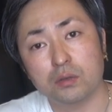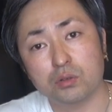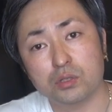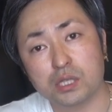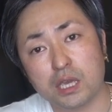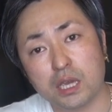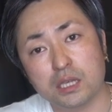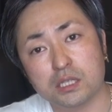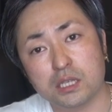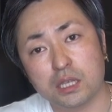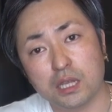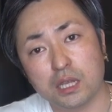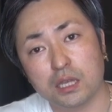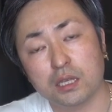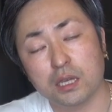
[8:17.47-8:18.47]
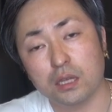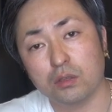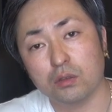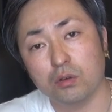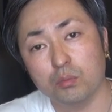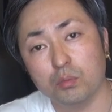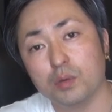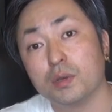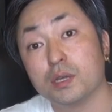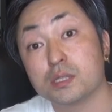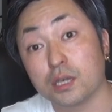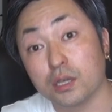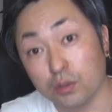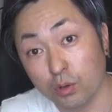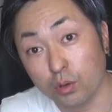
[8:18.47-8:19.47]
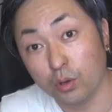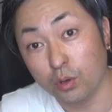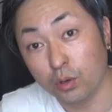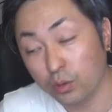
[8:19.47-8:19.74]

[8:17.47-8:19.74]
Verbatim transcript: お付き合いしていただきたいと思いますけど、